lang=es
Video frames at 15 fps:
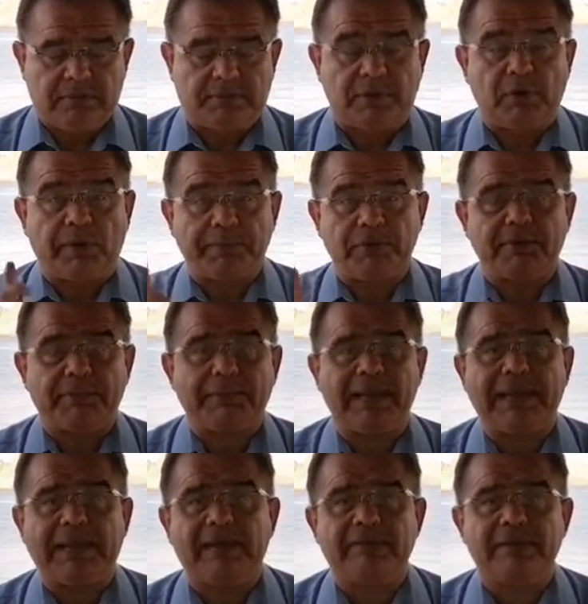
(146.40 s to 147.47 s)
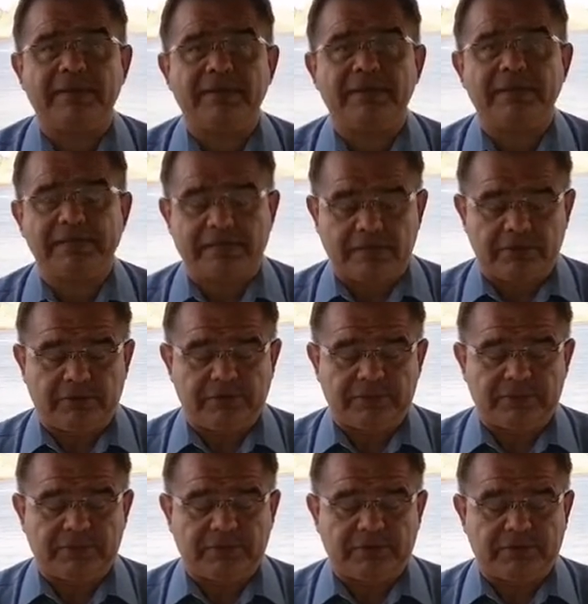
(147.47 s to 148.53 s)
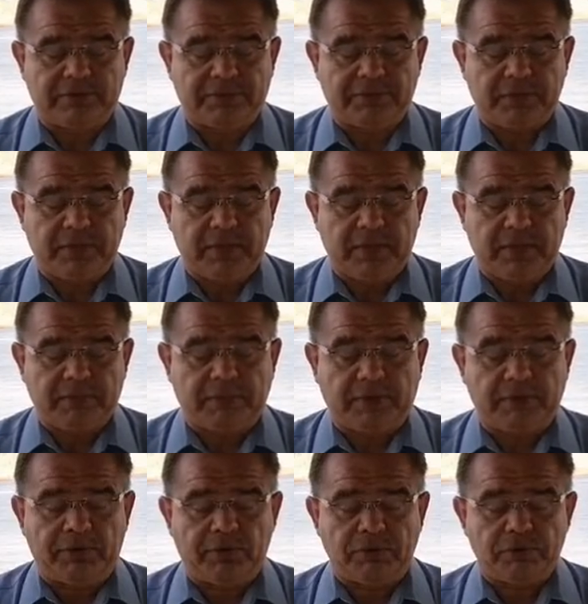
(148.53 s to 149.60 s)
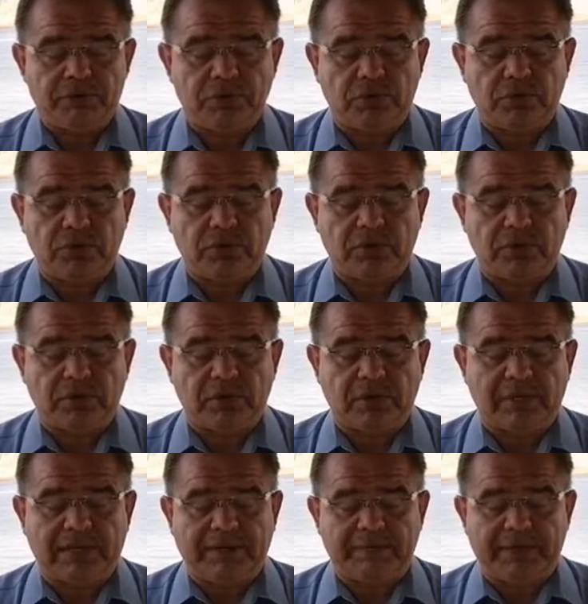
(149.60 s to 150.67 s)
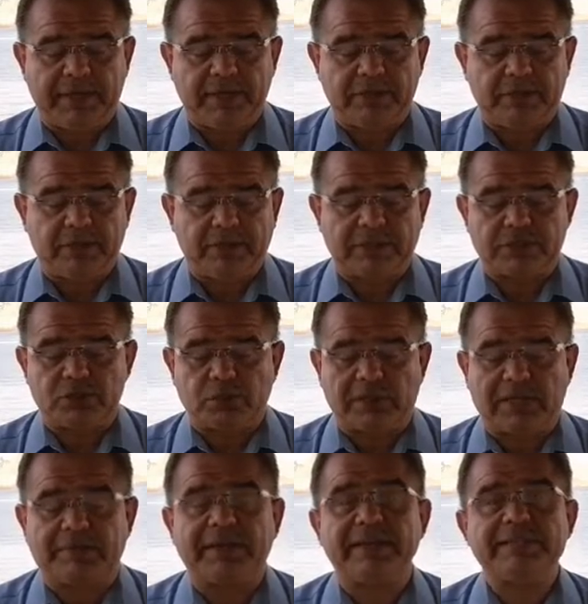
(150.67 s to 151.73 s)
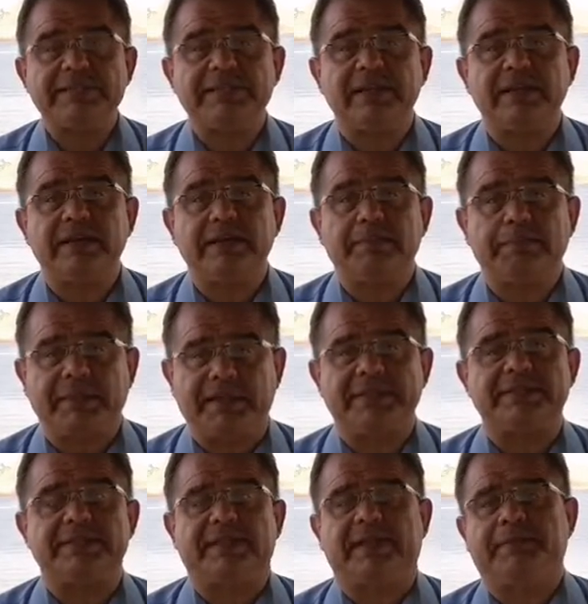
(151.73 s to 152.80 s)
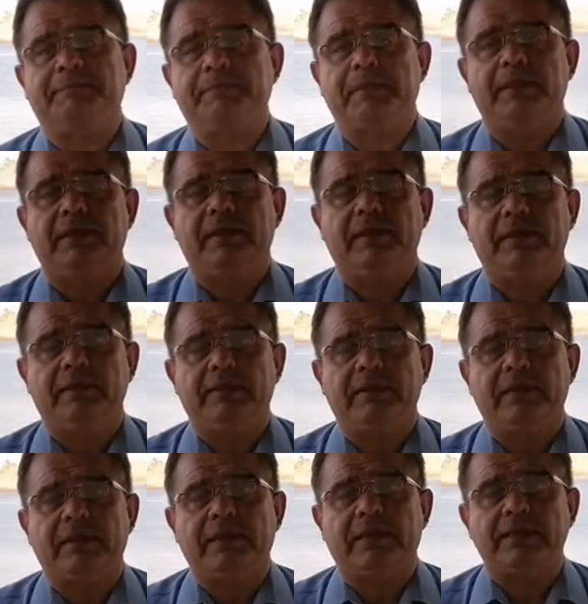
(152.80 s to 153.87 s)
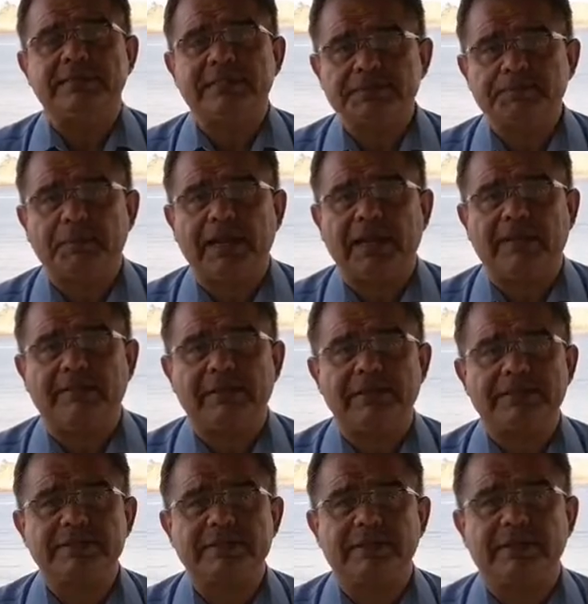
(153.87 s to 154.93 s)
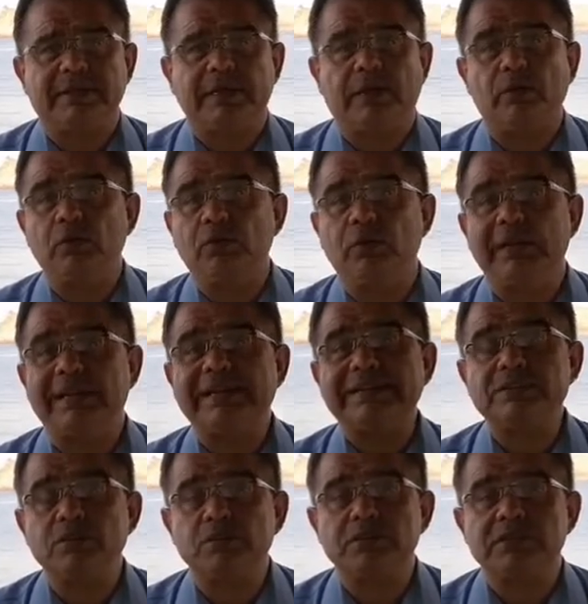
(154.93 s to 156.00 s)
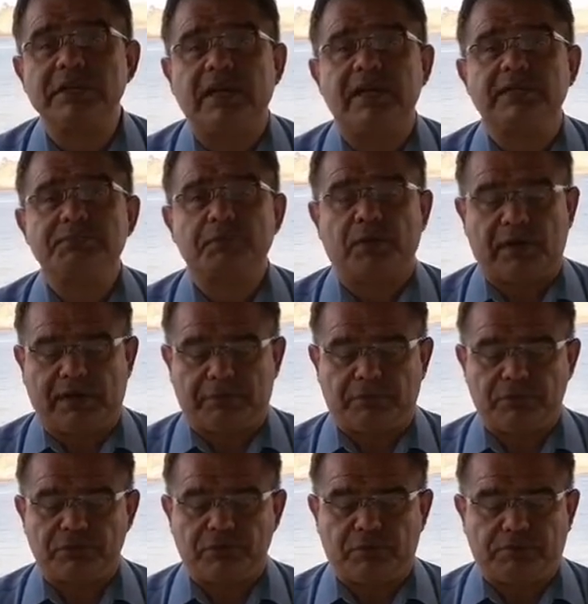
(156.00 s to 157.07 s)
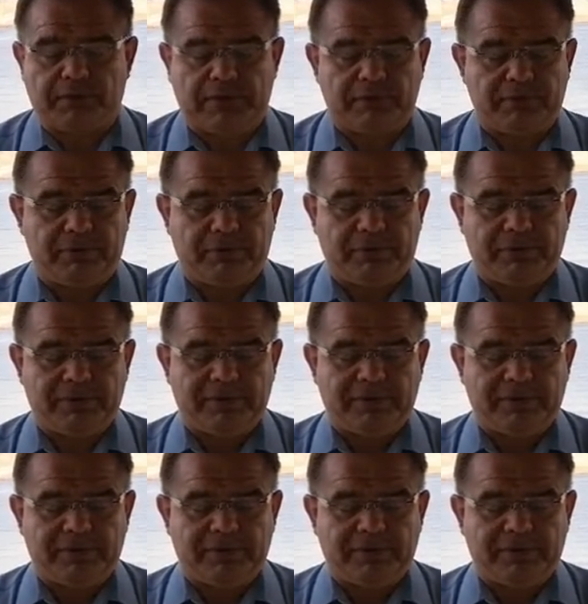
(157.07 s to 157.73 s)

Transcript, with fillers: Pero había una palabra que el Señor les dijo, pero ni un solo cabello de su cabeza perecerá. Estas palabras que aún no eran escuchadas por el apóstol Pablo,